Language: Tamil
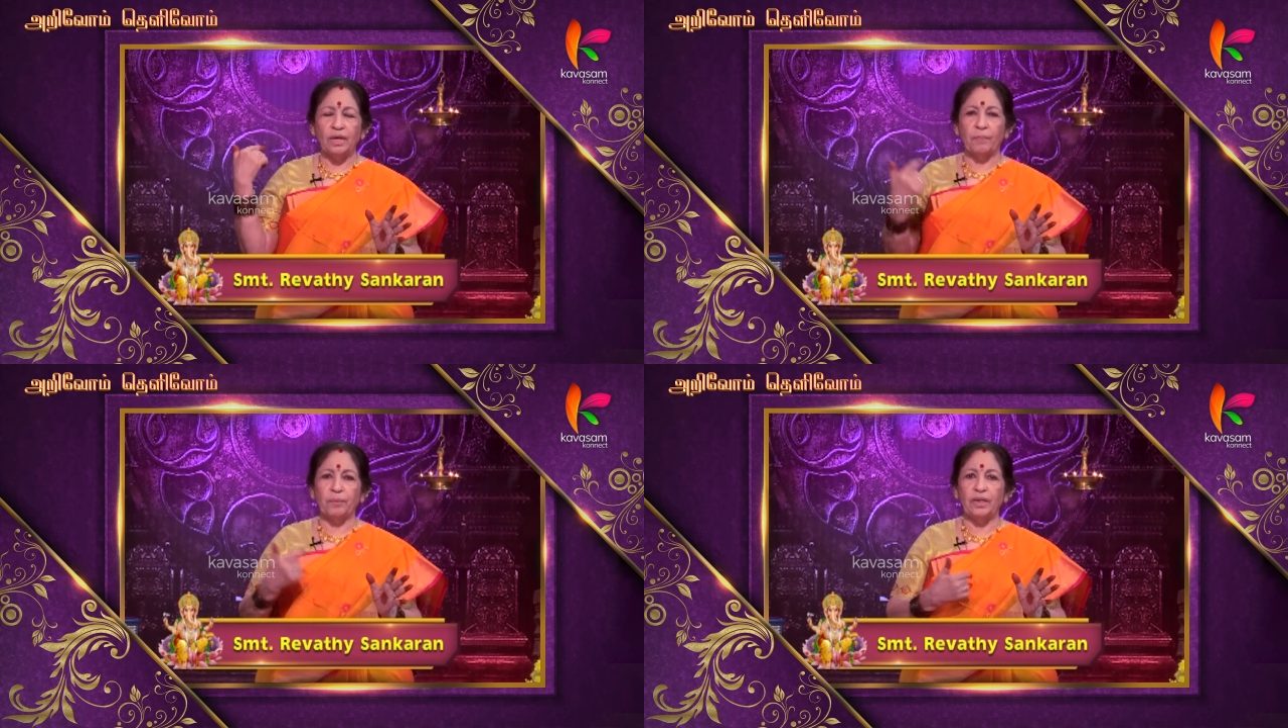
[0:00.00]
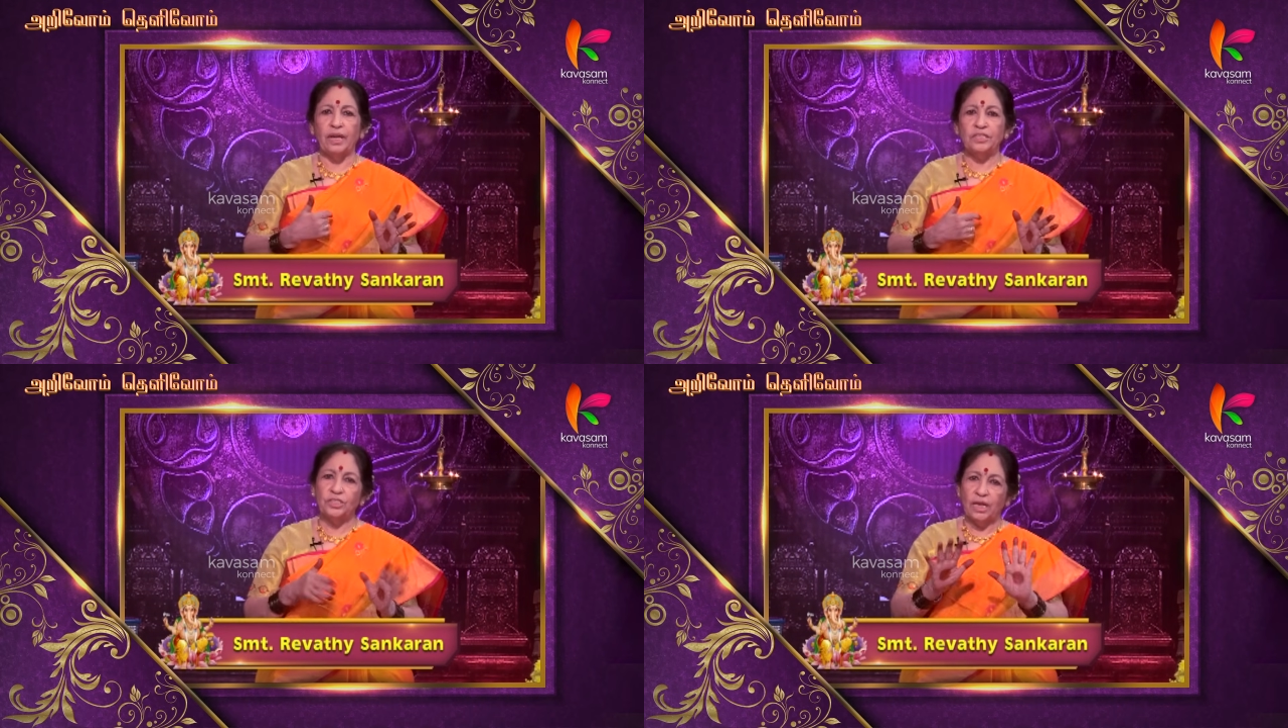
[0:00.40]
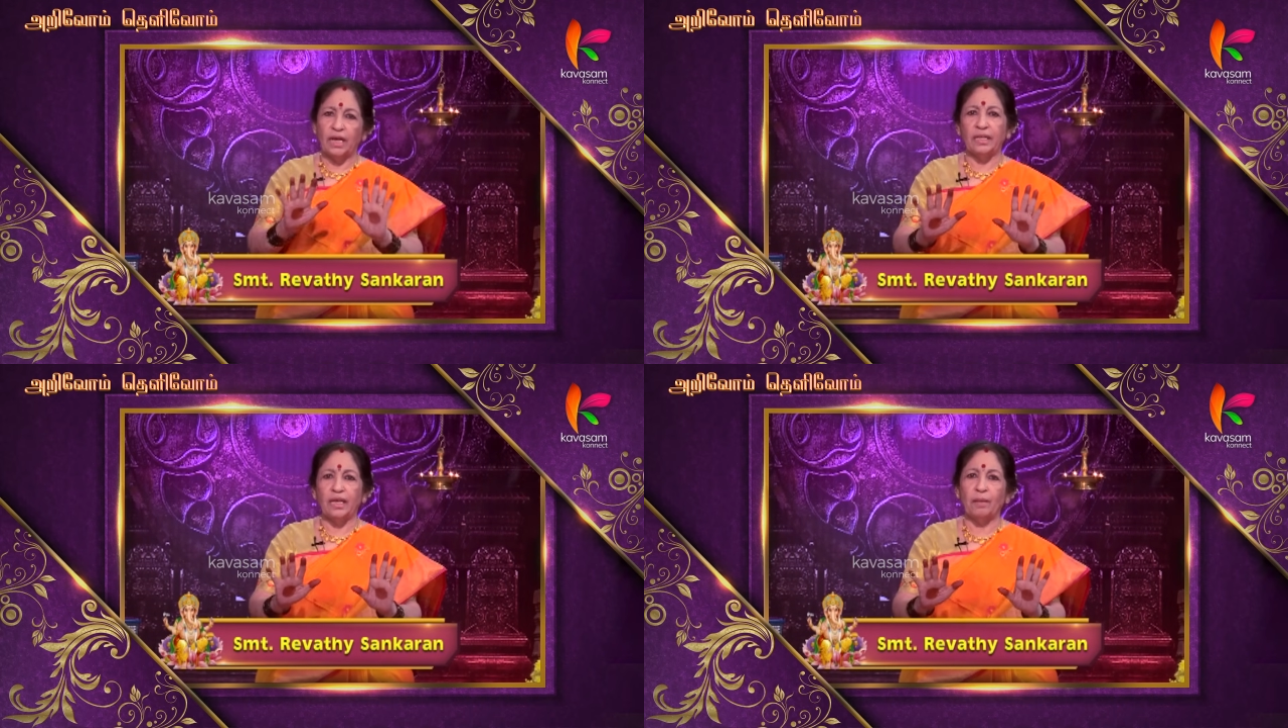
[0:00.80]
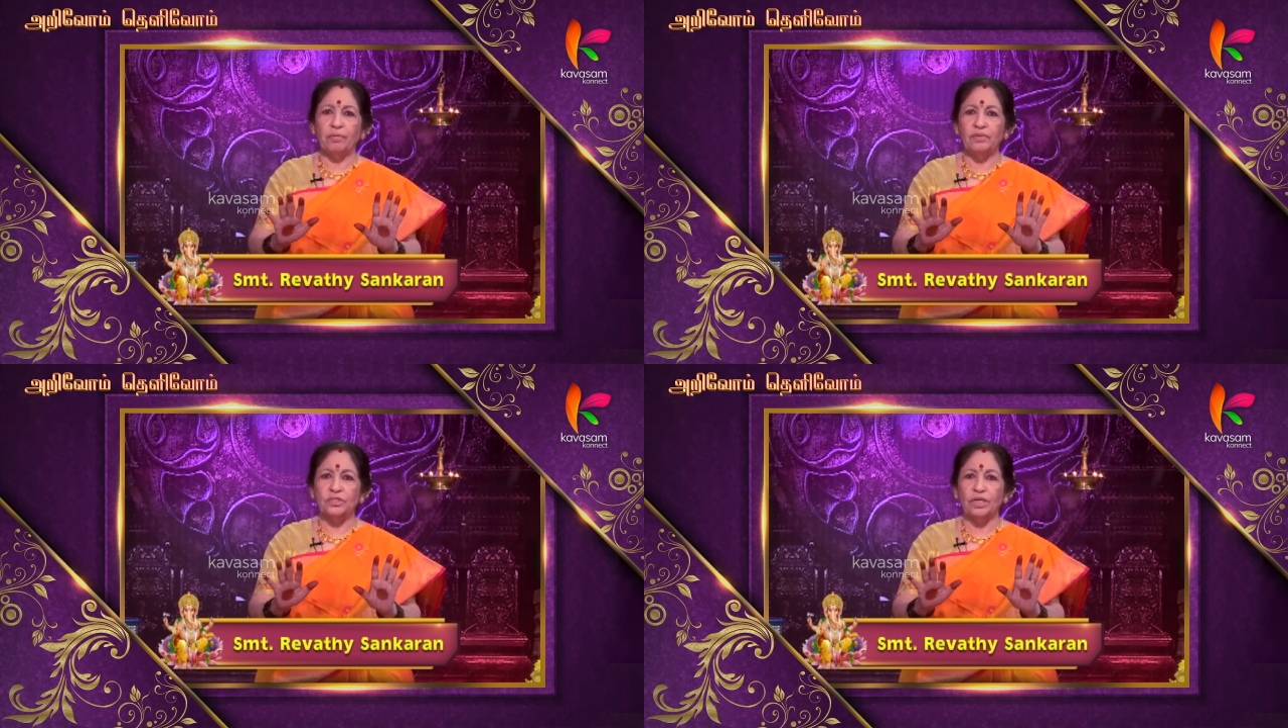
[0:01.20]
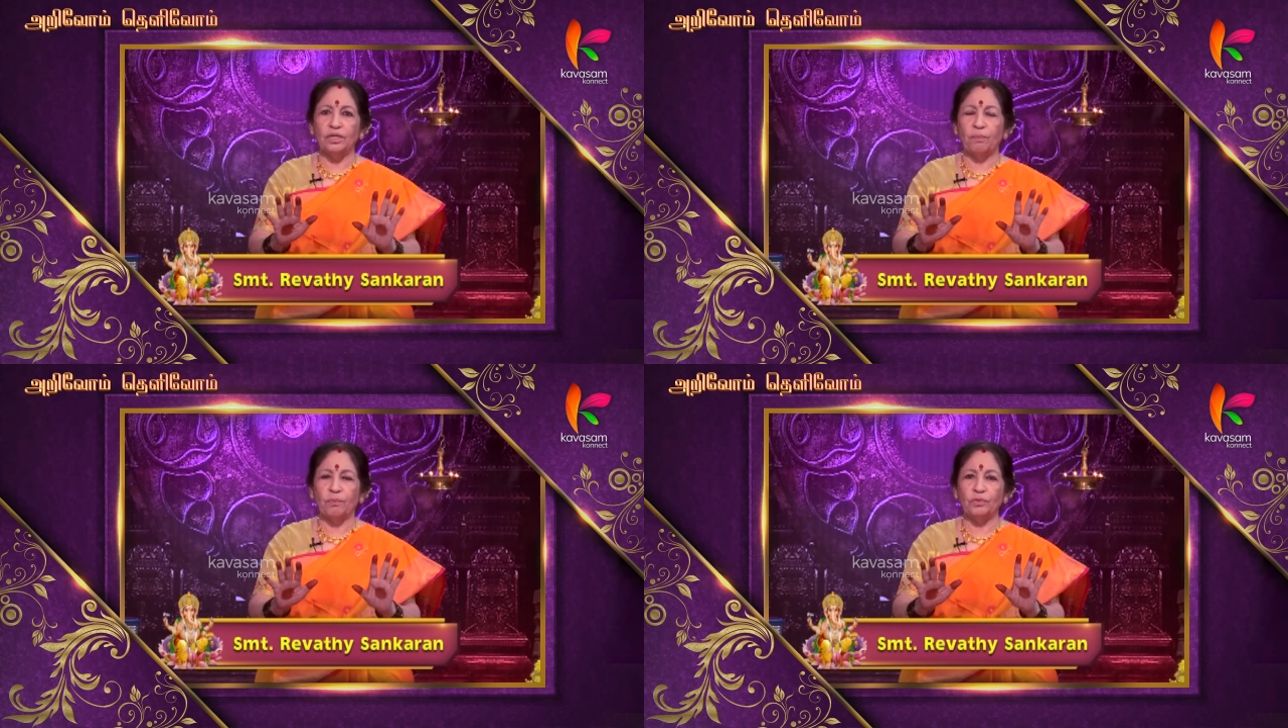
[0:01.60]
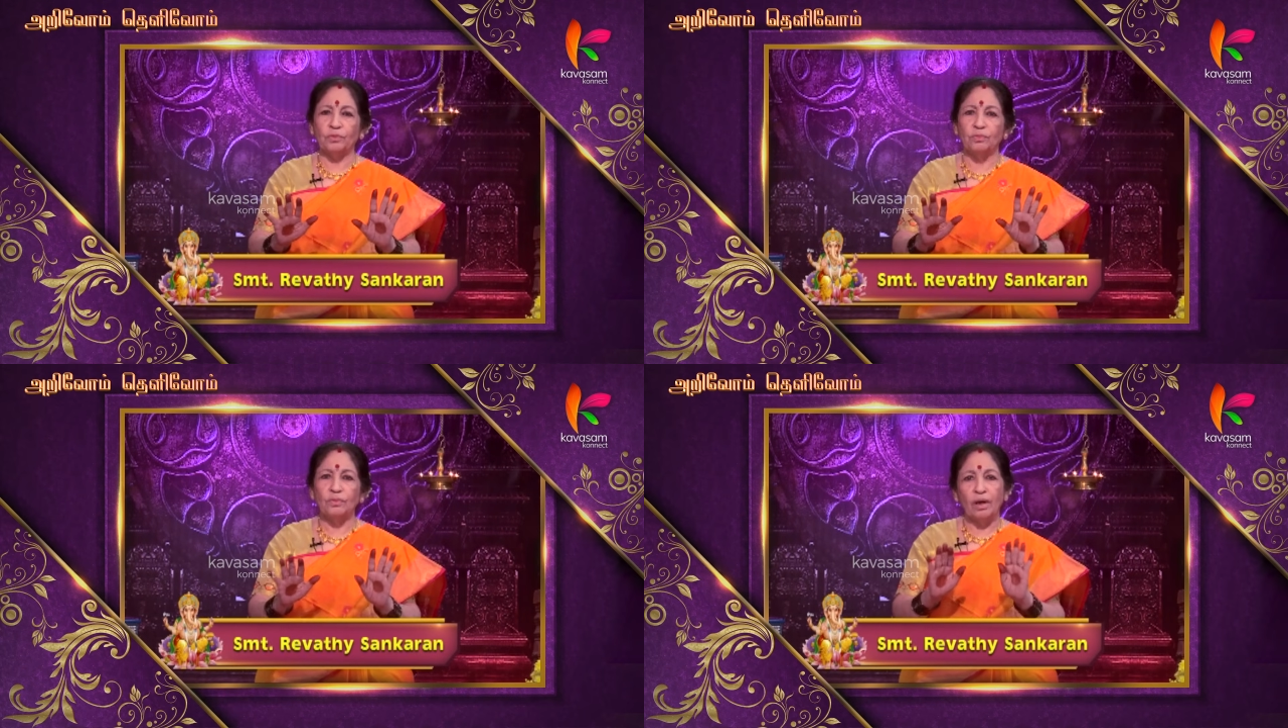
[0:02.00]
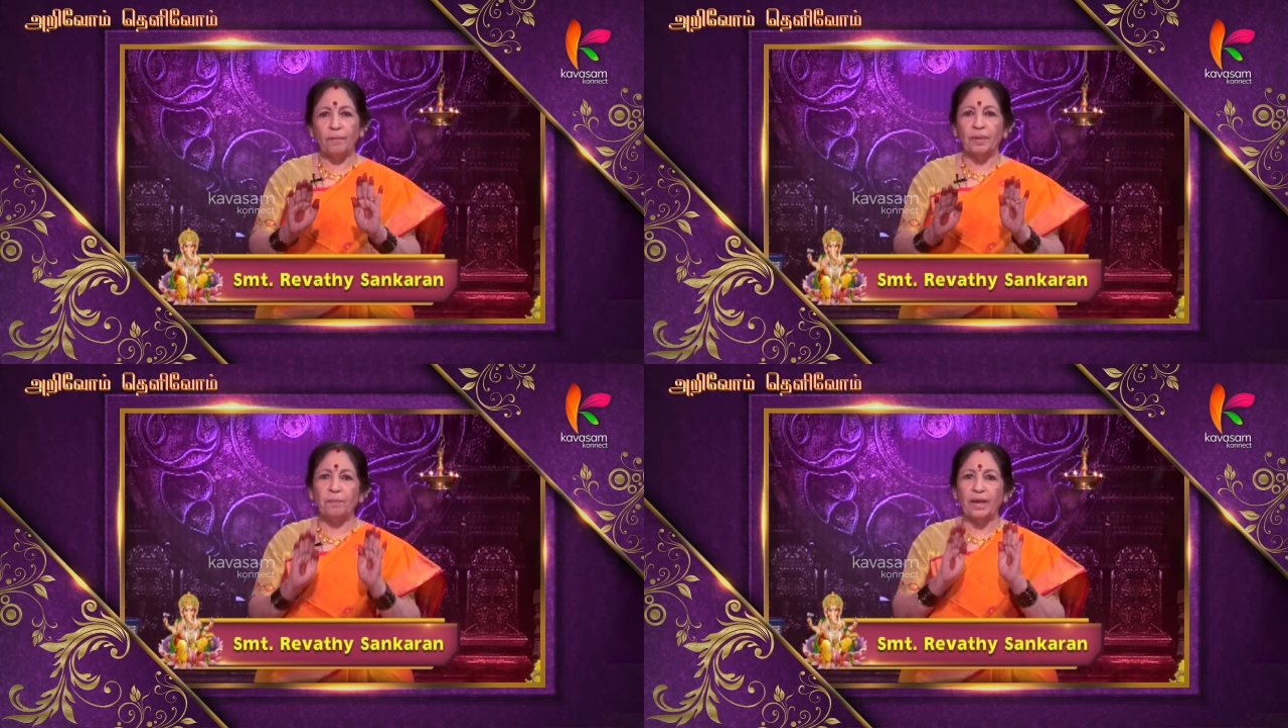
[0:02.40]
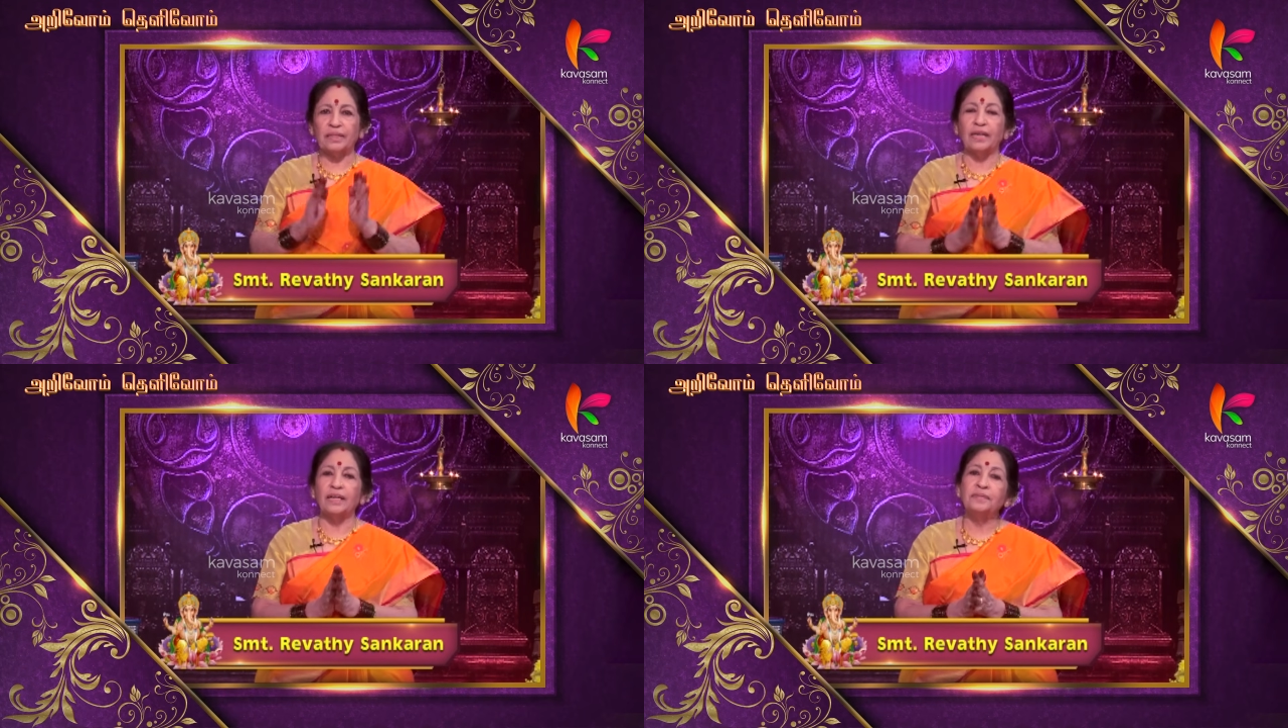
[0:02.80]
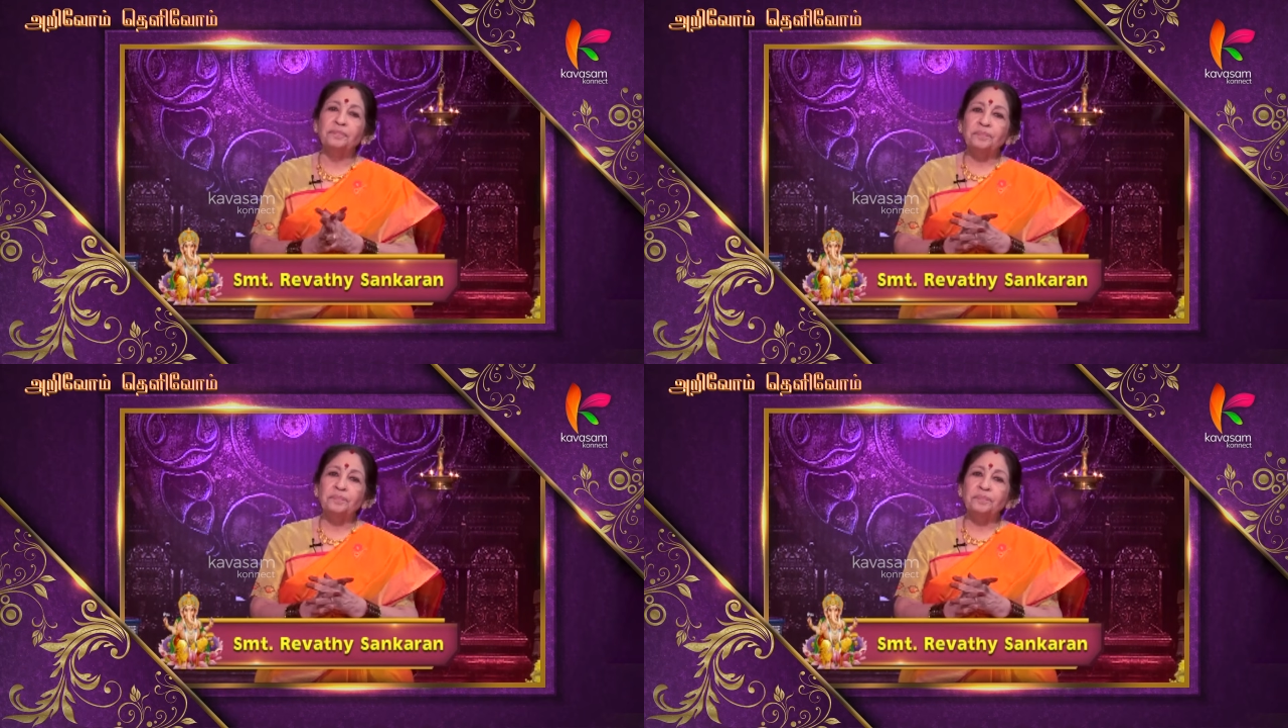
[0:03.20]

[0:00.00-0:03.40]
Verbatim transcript: அப்புறம் நெஞ்சு அதை ஞாபகம் வச்சுக்கோங்க போதும் அப்புறம் பார்த்துக்கலாம்